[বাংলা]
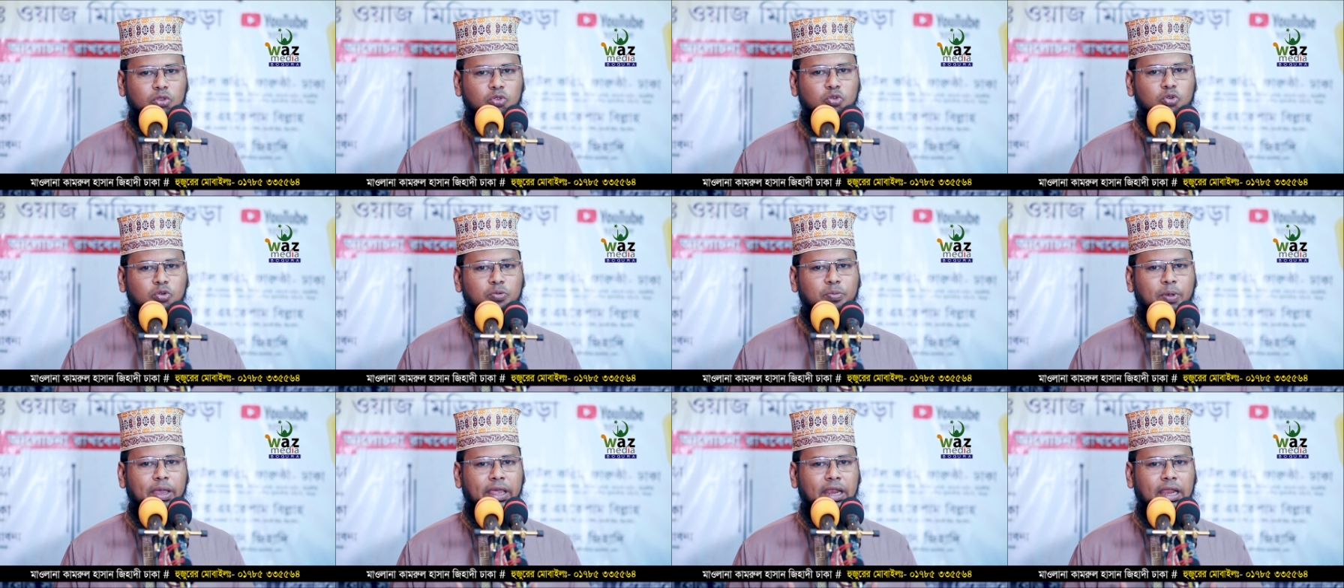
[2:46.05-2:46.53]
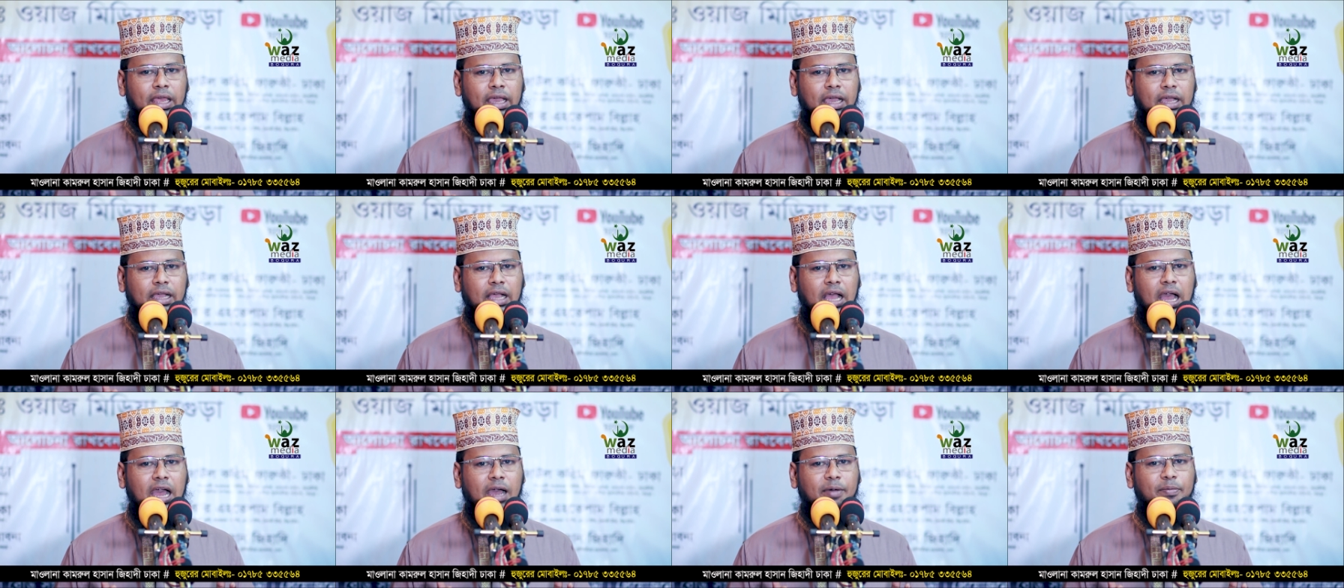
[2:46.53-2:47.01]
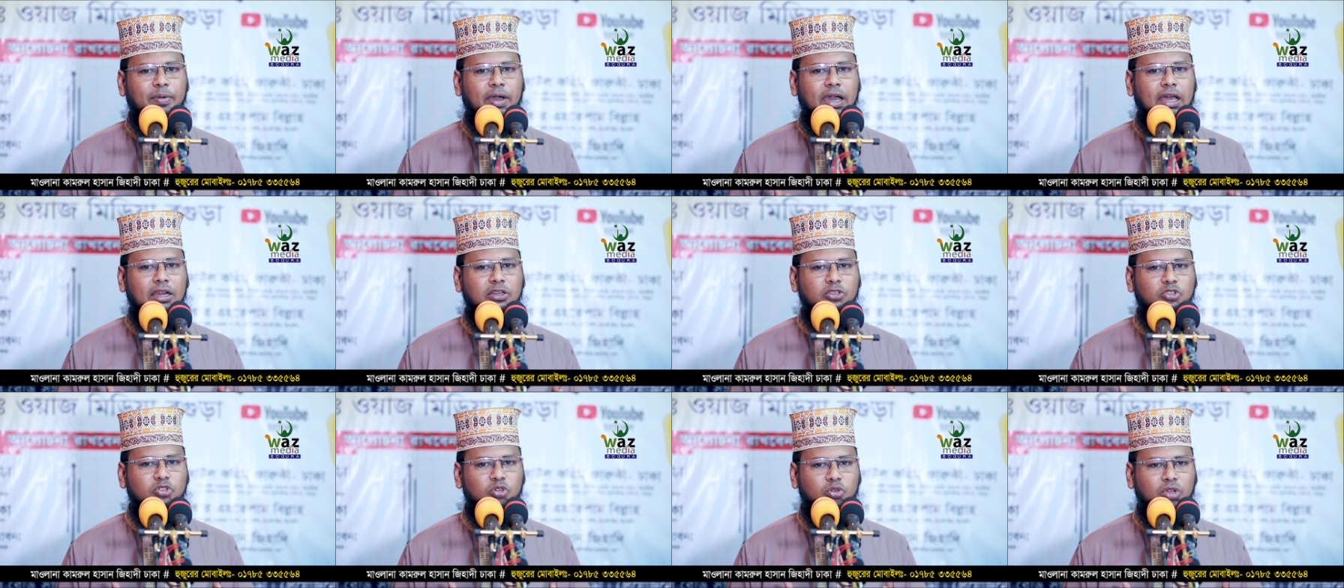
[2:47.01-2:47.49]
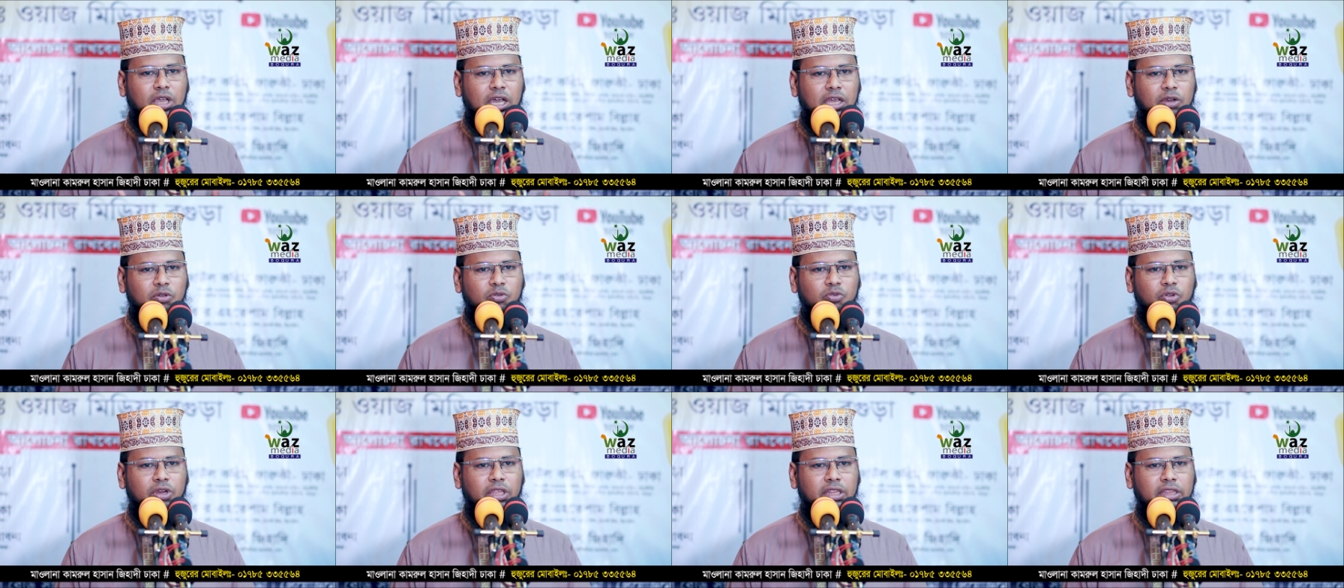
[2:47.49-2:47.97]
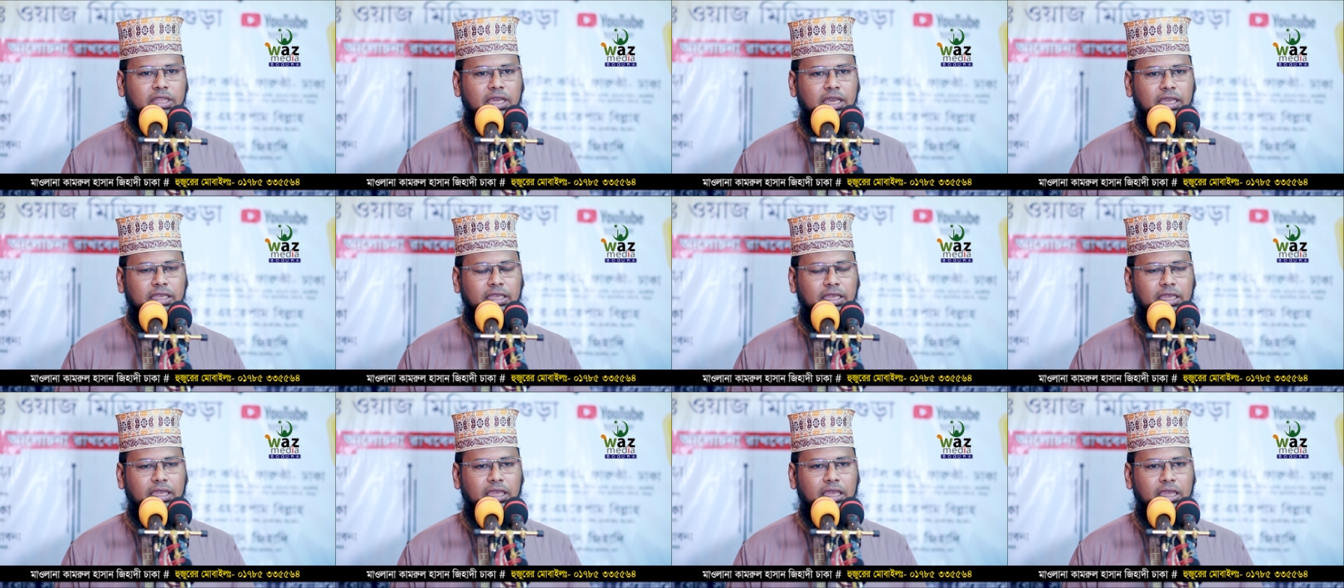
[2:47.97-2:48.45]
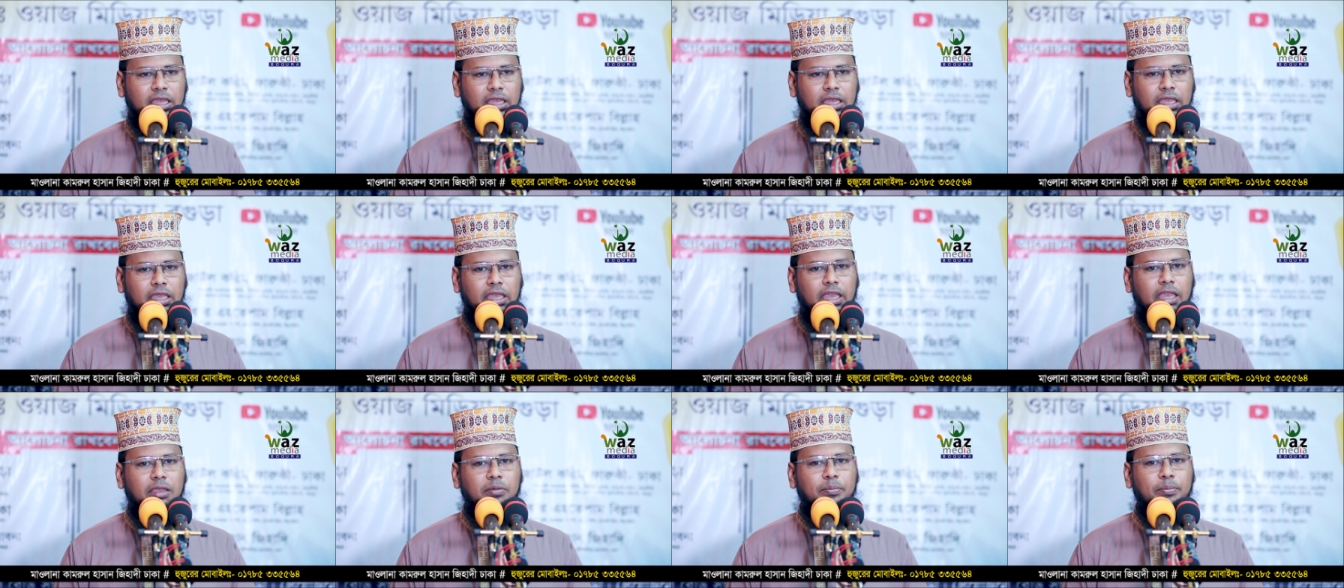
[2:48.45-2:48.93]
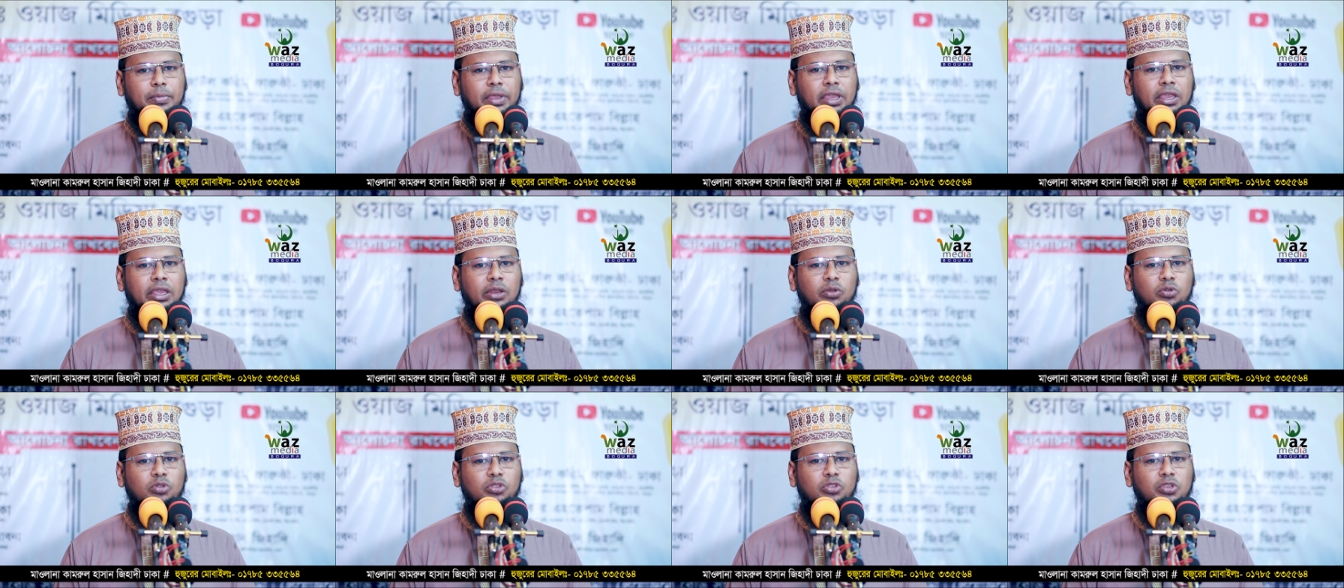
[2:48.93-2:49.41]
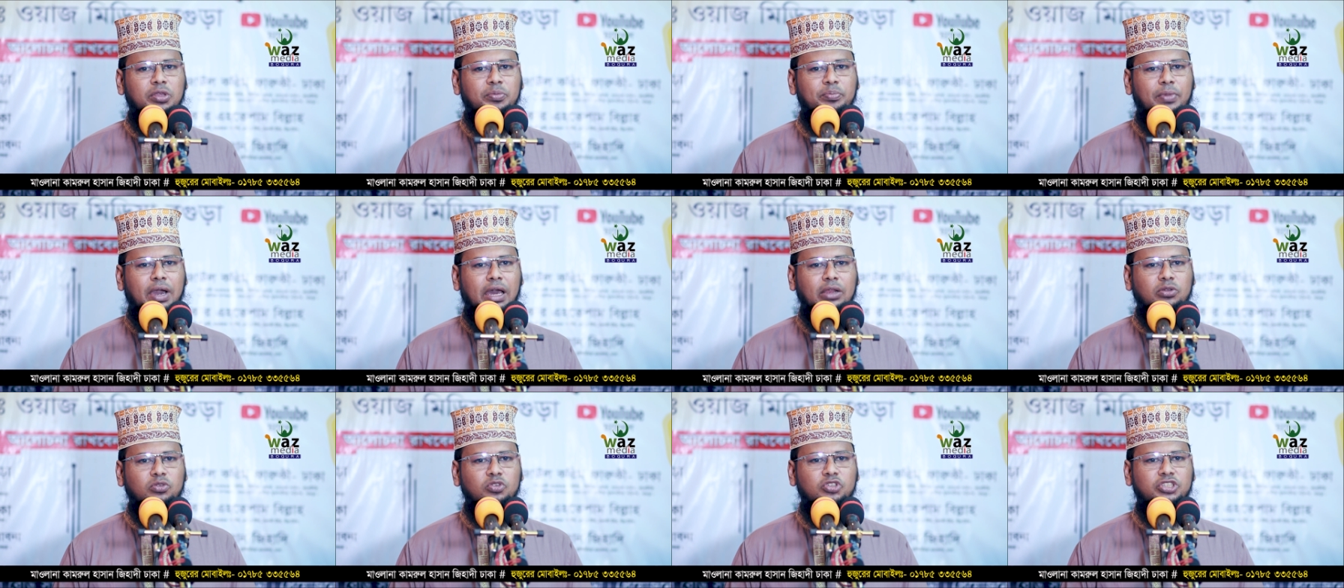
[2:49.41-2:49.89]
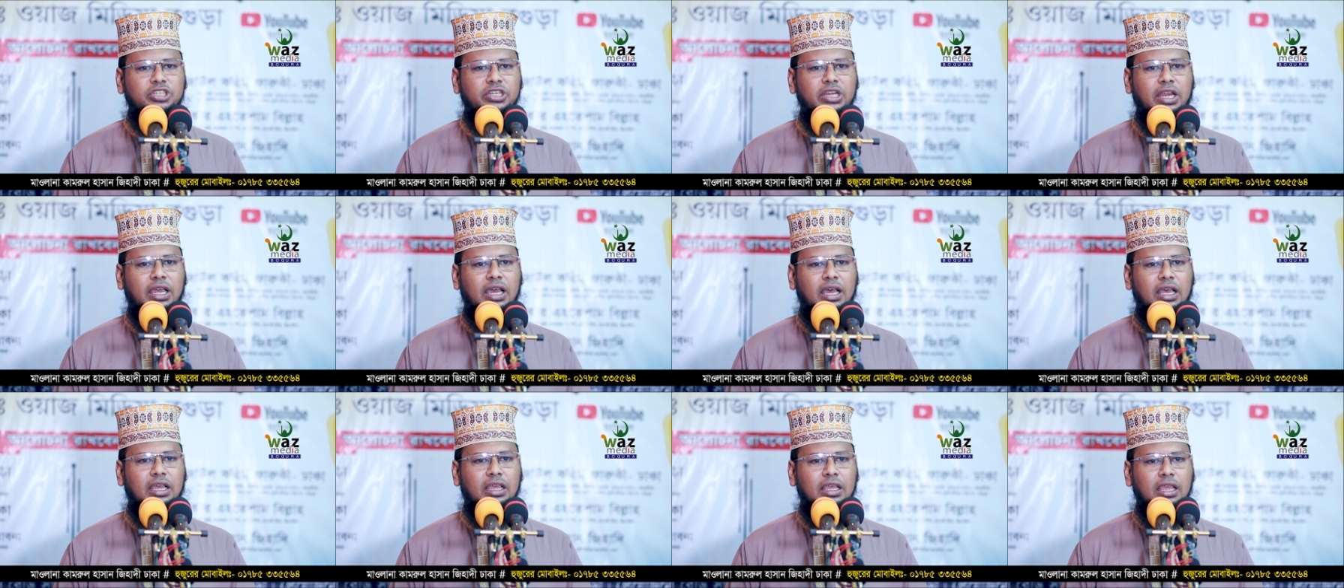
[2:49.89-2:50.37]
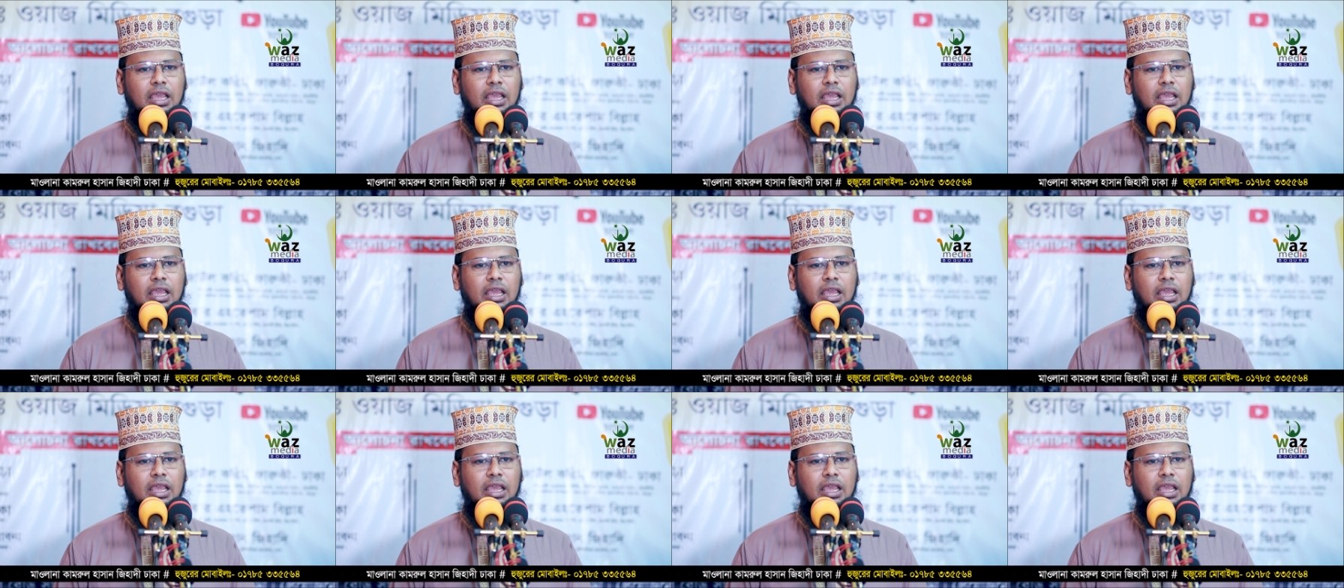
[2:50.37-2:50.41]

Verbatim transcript: দুবেলা খাবার জোগাড় করে থাকে এই মেহনতি মানুষরা